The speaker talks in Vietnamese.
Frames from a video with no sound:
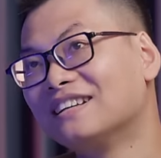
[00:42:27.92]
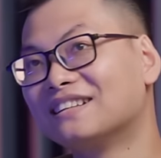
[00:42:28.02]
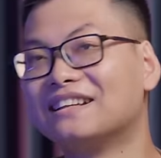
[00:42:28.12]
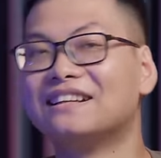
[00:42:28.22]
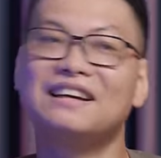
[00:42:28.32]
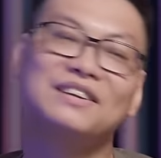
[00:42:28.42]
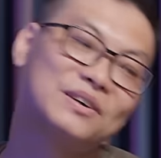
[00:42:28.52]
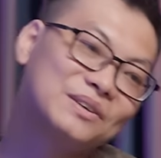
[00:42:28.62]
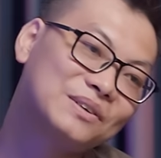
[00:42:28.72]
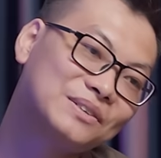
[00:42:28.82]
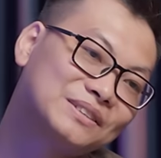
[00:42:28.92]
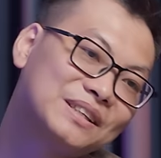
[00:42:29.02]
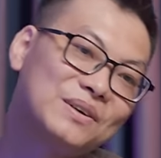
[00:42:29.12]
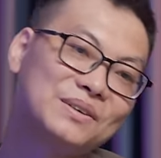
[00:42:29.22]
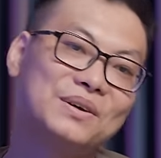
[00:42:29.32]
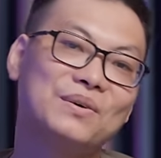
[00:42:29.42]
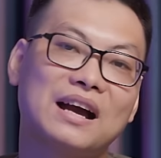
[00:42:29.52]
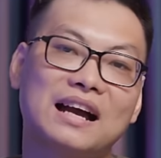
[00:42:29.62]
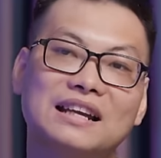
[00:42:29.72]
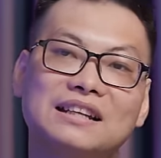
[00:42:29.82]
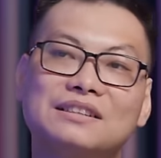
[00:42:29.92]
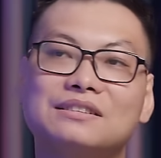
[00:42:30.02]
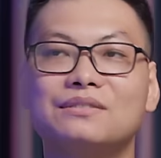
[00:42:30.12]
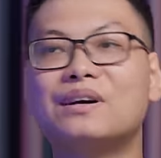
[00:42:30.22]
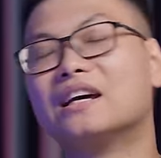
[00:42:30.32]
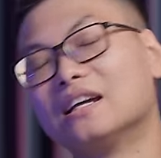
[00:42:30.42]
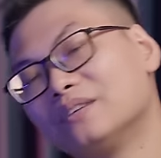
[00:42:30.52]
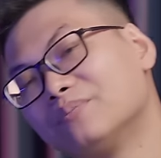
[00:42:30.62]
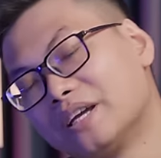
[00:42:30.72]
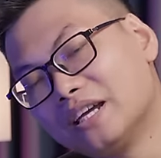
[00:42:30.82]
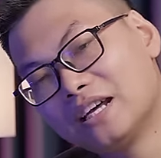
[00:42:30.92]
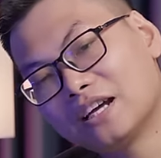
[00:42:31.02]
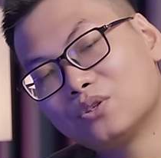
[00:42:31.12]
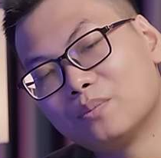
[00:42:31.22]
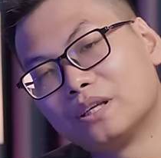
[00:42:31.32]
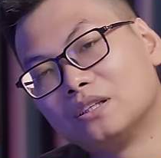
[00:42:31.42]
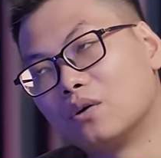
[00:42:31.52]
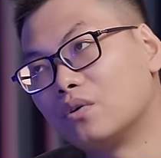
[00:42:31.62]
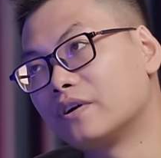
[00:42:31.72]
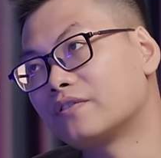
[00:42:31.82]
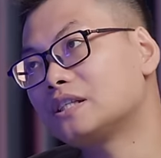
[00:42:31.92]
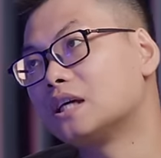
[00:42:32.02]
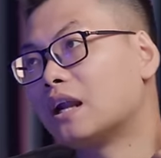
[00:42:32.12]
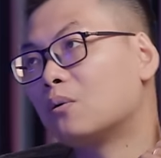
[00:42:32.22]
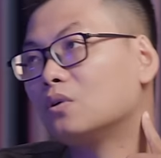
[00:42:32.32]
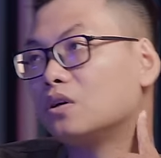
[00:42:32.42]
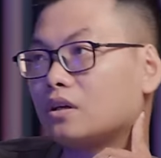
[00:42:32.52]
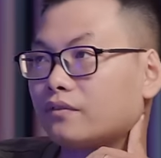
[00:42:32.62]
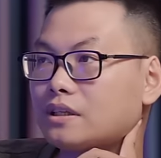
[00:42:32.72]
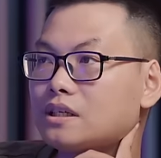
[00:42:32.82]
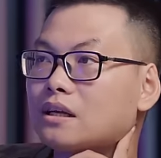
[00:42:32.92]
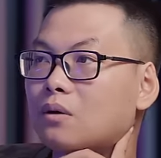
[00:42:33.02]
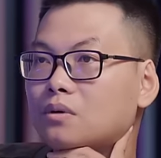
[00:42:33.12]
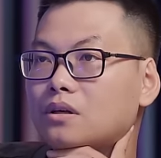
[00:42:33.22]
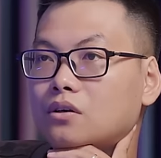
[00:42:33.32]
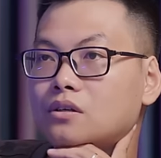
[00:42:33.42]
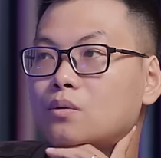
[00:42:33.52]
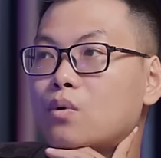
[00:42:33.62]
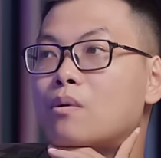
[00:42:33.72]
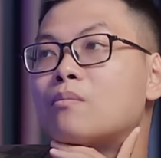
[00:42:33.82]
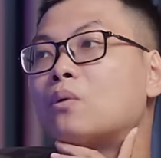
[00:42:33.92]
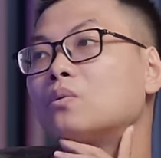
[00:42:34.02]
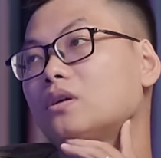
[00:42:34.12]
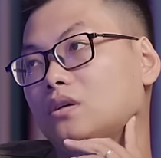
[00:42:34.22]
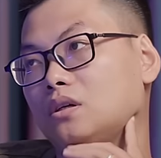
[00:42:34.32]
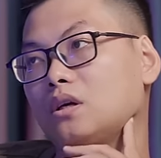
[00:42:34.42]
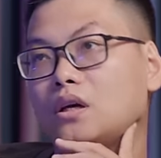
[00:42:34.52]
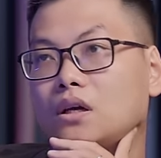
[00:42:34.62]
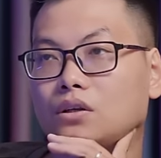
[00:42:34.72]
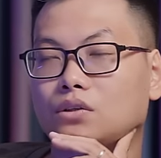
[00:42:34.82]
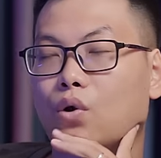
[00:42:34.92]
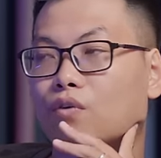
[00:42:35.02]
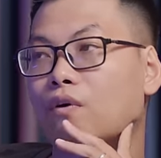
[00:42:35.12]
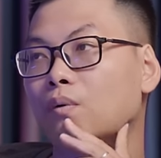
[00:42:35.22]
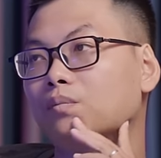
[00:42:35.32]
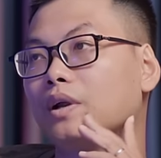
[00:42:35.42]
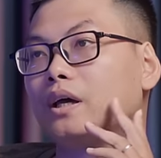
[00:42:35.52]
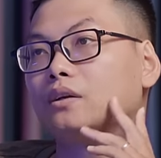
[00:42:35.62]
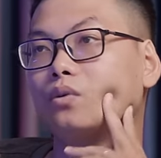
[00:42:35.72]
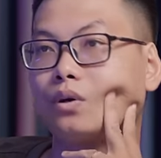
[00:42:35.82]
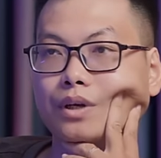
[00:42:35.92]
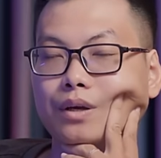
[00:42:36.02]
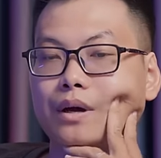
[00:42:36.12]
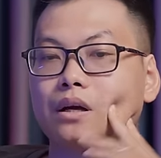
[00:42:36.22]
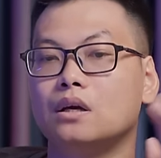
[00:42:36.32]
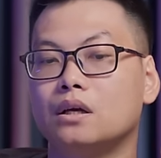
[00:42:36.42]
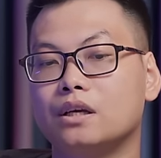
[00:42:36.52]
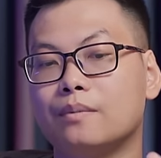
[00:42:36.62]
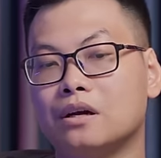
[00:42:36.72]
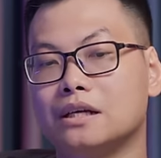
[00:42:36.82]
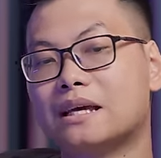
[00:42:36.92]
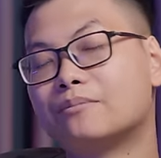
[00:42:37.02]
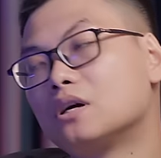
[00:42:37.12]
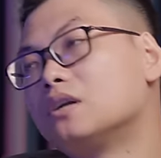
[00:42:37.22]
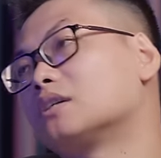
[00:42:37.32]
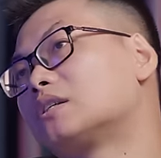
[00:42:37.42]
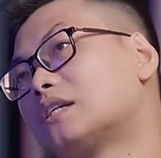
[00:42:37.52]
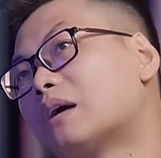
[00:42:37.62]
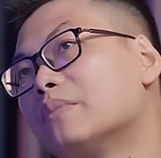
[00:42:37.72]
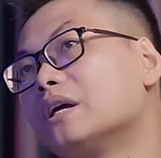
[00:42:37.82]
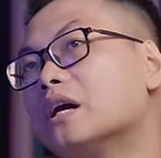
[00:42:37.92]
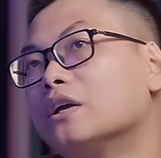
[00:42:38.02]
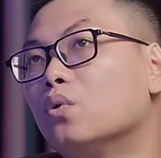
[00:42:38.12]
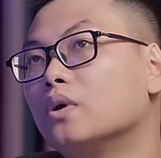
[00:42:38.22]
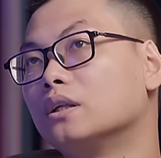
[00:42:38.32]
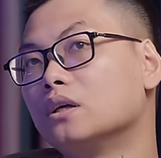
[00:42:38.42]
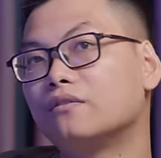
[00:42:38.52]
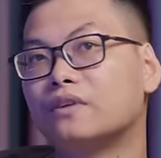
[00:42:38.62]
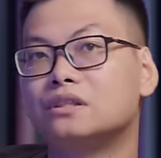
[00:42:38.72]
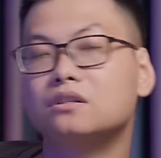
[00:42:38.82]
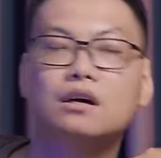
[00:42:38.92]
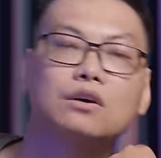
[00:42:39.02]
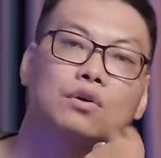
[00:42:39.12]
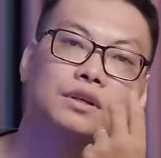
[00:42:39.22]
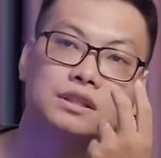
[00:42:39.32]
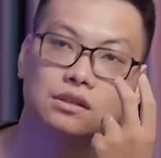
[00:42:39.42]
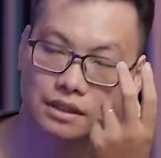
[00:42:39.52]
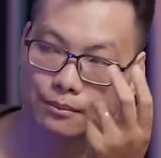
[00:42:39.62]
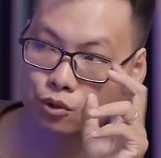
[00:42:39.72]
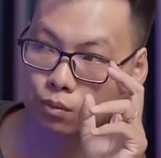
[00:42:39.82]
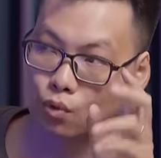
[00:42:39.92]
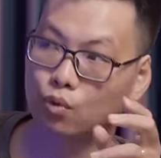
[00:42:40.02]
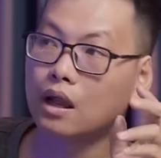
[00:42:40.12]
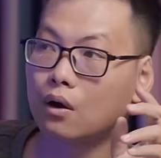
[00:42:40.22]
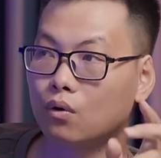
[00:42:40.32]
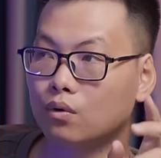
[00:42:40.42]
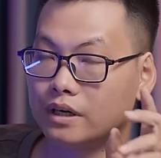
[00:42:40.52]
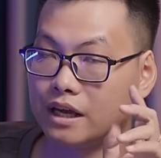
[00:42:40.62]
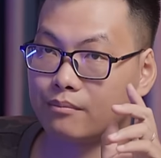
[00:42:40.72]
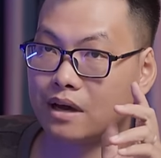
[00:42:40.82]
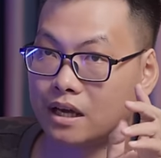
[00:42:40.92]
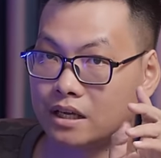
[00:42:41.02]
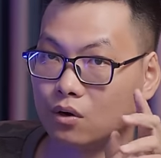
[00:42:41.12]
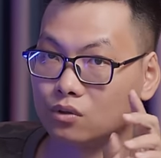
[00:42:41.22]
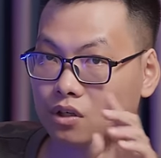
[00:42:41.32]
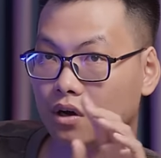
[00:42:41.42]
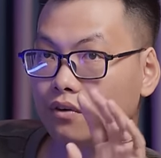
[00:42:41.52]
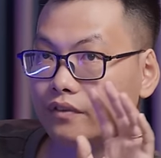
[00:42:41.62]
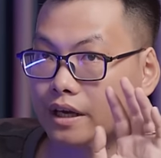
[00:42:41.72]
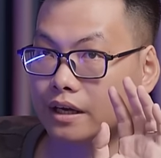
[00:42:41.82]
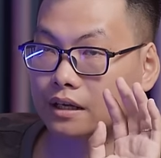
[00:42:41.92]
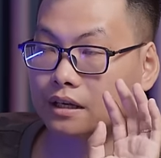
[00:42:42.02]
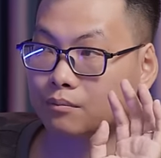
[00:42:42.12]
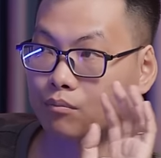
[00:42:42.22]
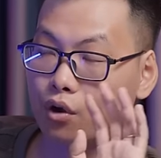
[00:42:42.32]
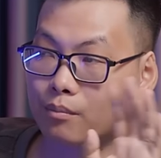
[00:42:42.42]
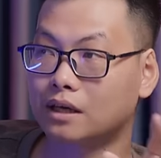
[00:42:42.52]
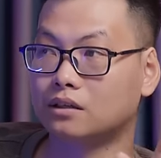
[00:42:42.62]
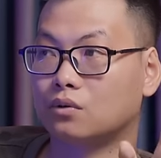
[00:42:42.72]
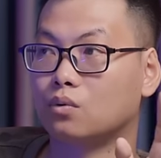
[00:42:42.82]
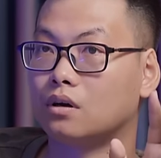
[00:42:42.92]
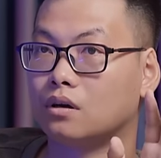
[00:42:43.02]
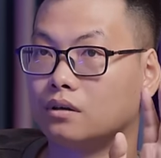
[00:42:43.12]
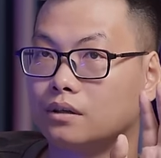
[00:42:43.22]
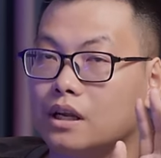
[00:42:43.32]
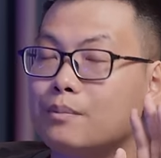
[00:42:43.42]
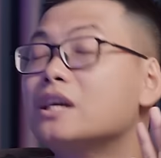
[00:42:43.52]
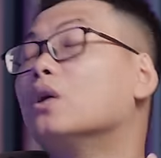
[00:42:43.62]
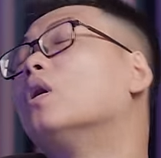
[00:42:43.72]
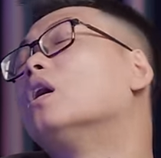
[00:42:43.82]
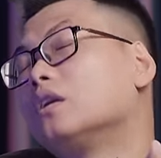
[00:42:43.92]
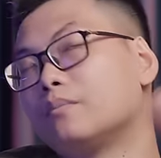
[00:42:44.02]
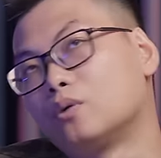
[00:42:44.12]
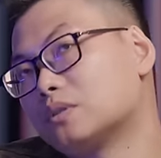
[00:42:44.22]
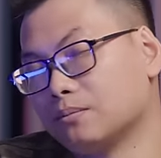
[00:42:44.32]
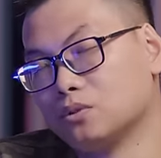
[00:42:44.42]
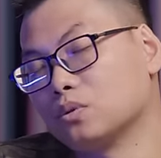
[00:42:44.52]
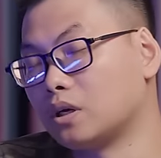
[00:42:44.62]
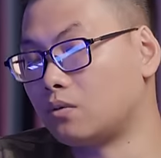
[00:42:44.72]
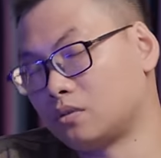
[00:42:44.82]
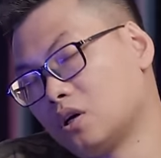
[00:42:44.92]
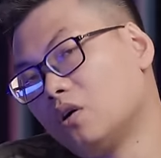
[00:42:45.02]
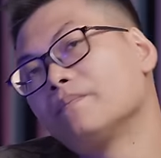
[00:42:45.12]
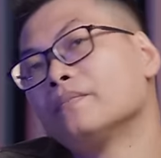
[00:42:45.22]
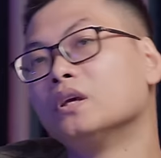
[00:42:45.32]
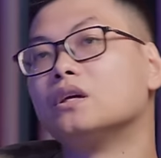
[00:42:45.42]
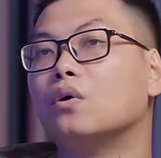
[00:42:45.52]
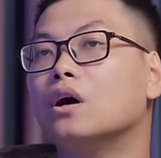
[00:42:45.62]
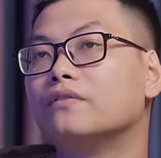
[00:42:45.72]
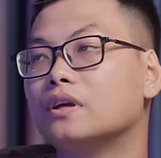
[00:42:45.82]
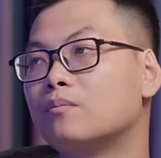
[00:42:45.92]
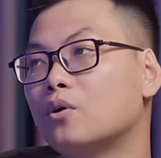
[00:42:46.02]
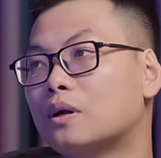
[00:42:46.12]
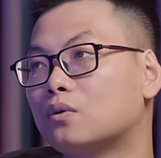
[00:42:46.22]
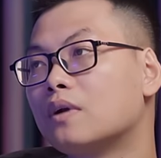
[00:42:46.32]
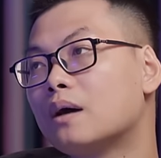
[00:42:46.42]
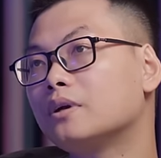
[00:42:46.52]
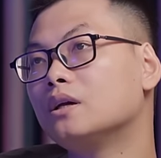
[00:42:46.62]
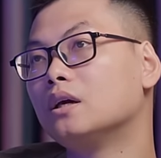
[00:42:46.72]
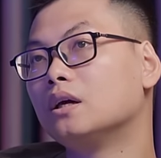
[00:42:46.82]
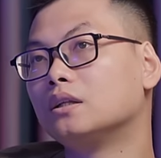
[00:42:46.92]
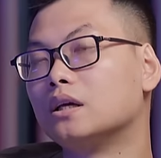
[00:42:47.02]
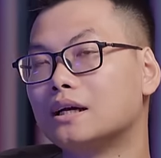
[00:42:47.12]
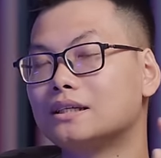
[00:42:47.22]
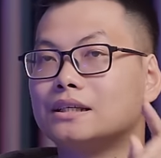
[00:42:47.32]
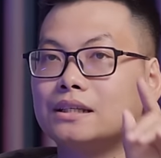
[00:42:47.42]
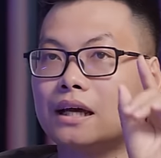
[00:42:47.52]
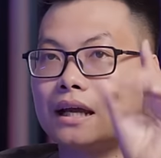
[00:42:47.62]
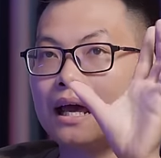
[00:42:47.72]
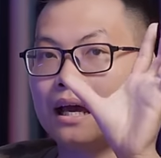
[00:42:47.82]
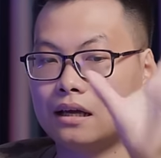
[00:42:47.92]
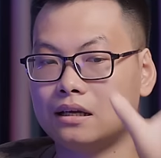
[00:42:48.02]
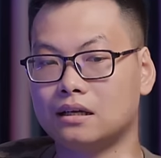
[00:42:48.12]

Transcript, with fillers: Thì đấy nó nó nó sẽ có nhiều cái, nhưng mà đấy mình nghĩ đấy cái chuyện bình thường của việc phát triển nóng ấy. Phát triển nóng ấy, nó như quả bong bóng ấy, nó thổi phồng lên đúng không? Khi mà khi mà người xem chưa được trang bị đầy đủ kiến thức và chưa có cái sự tiếp xúc đủ lâu để mà hiểu rõ về mọi mặt của, để mà hiểu hơn, nên mình không dám dùng từ hiểu rõ, hiểu hơn về những mọi mặt của rap ấy, thì người trẻ chỉ thấy là